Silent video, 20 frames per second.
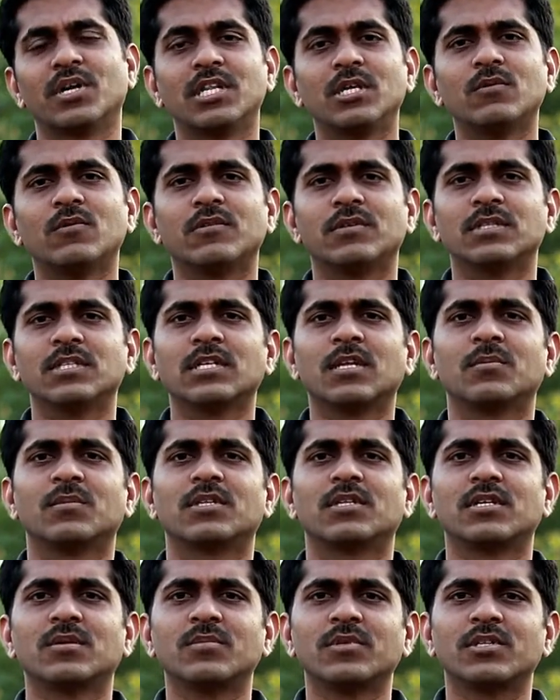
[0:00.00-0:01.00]
பதிவை வந்து
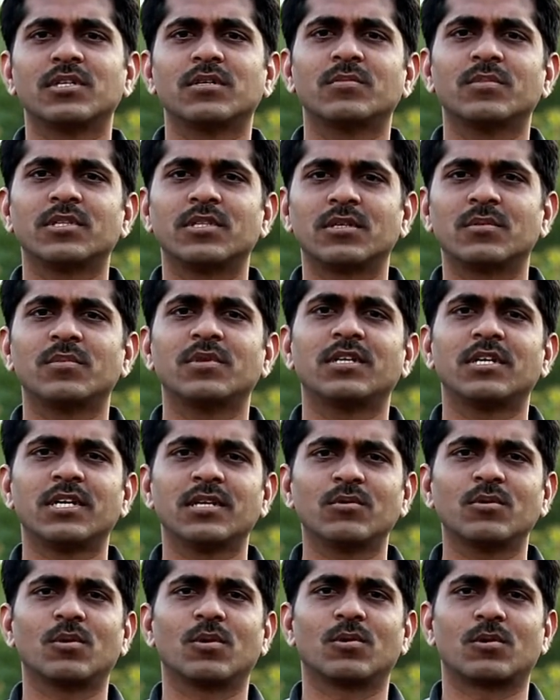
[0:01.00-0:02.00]
நம்ம திரும்ப திரும்ப திரும்ப
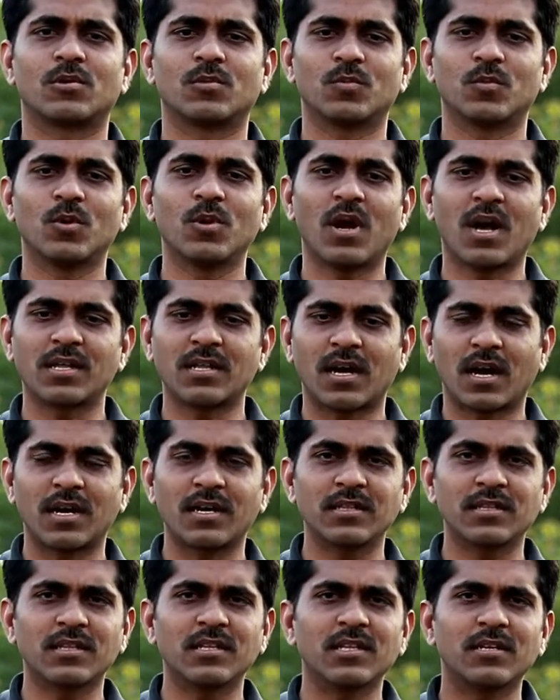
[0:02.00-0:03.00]
நினைவு கொள்கிறோமோ அது
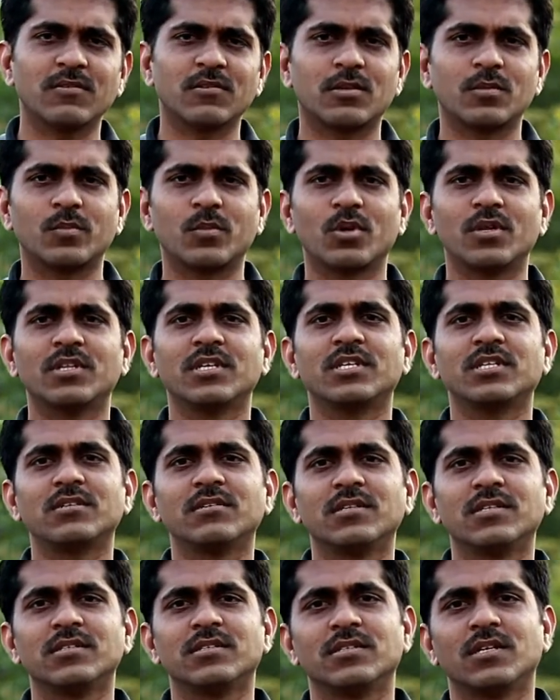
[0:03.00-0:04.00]
அடுத்த தர வரும்பொழுது
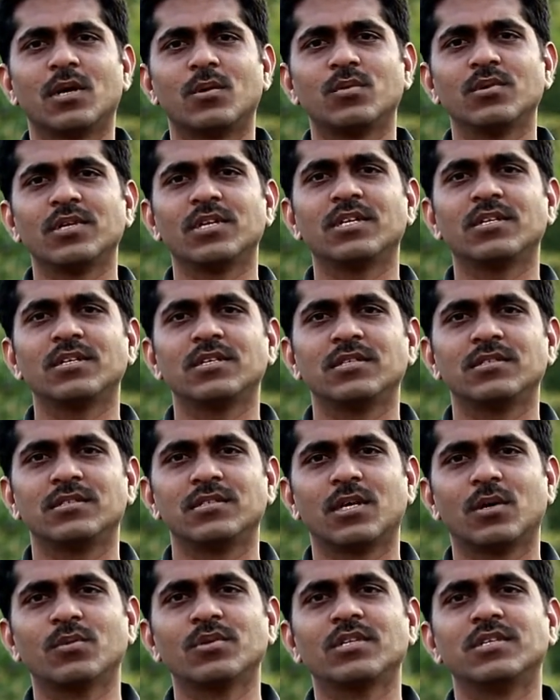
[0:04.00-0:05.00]
இன்னும் ஈஸியாகவும் இன்னும்
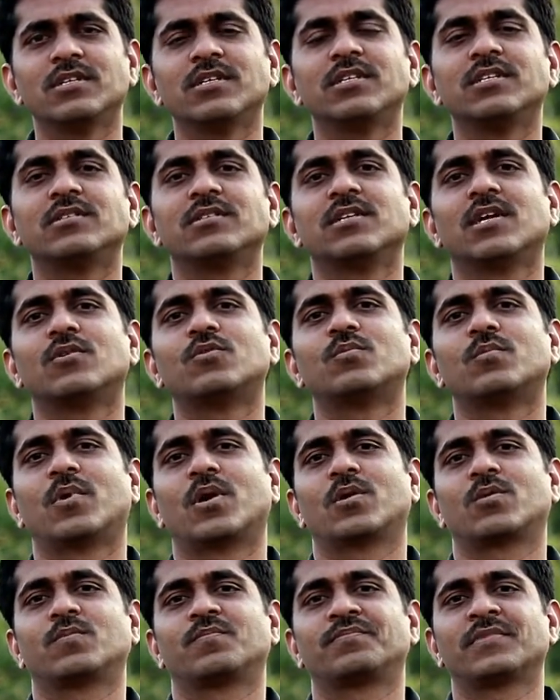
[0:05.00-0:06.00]
ஈஸியாகவும் இன்னும் ஈஸியாகவும்
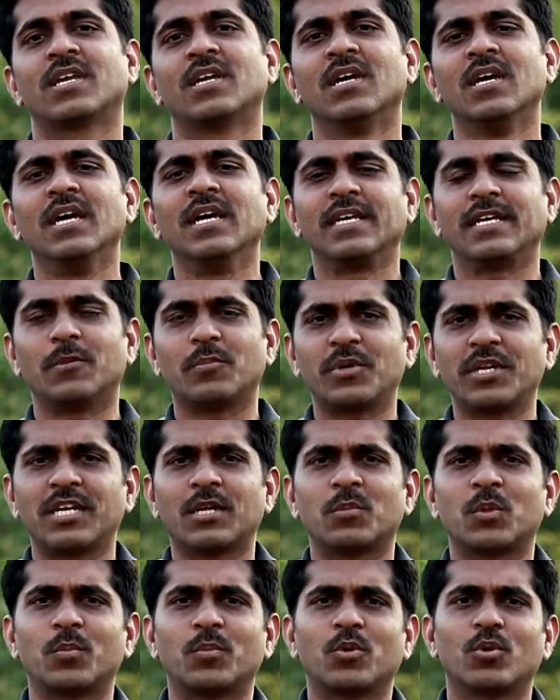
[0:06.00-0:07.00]
மாறும் எப்படி
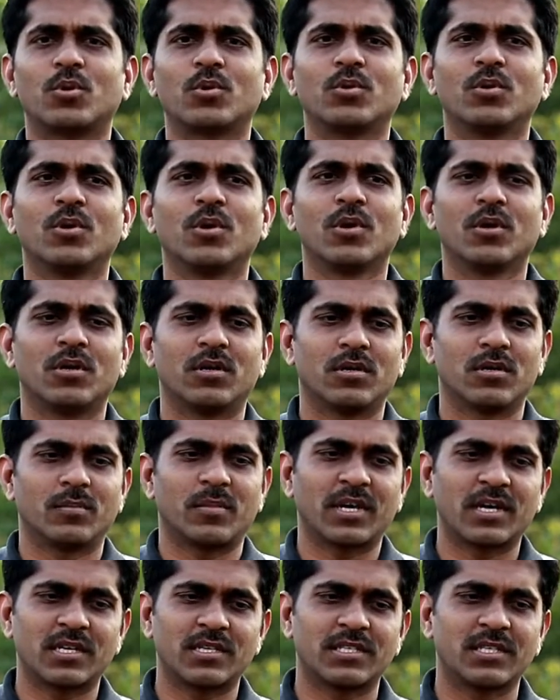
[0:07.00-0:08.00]
நம்ம இப்போ ஒரு
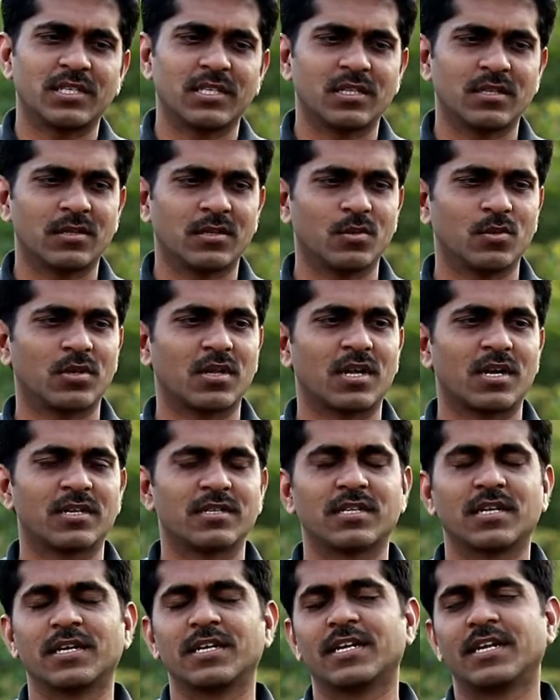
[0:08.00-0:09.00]
மகிழ்ச்சி இது அந்த
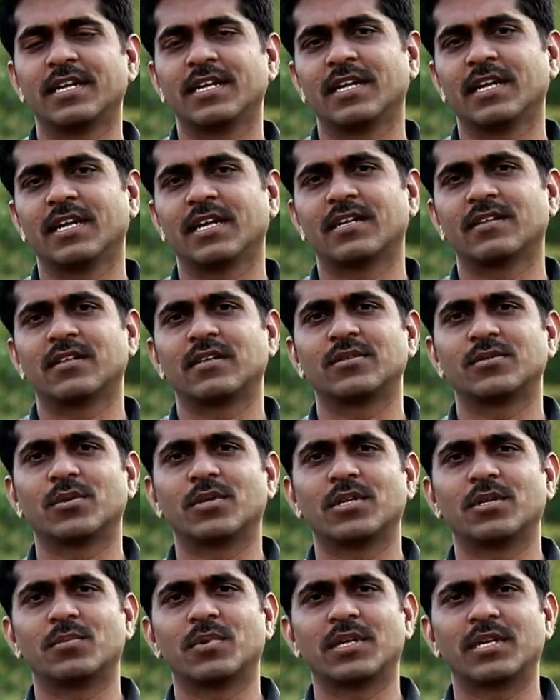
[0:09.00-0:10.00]
உதாரணத்தை அடிக்கடி எல்லா இடத்துலையும்
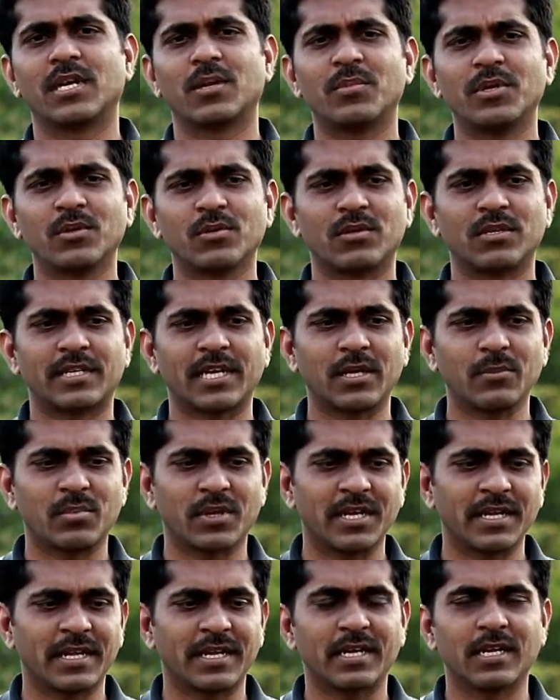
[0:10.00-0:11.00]
சொல்லியிருப்பார் எப்படி ஒரு
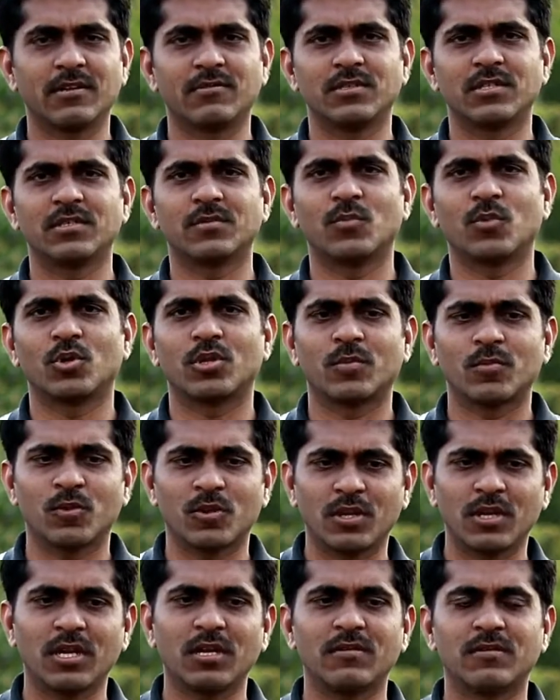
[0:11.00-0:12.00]
டைப் ரைட்டிங்கில் வந்து முத
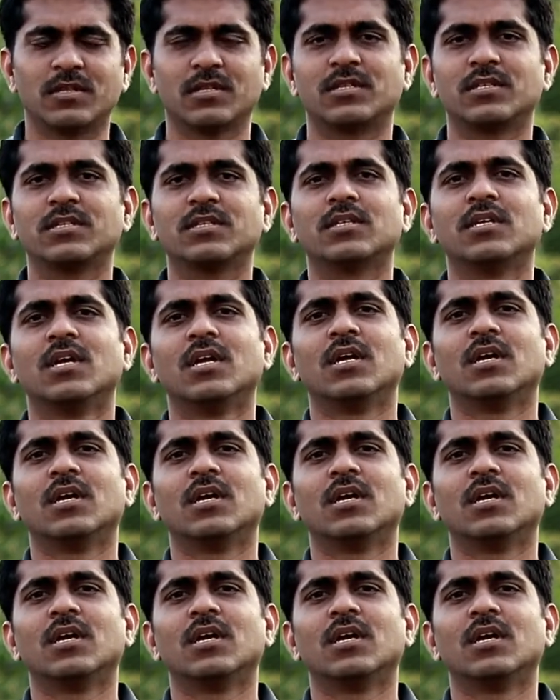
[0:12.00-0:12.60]
முதல்ல வந்து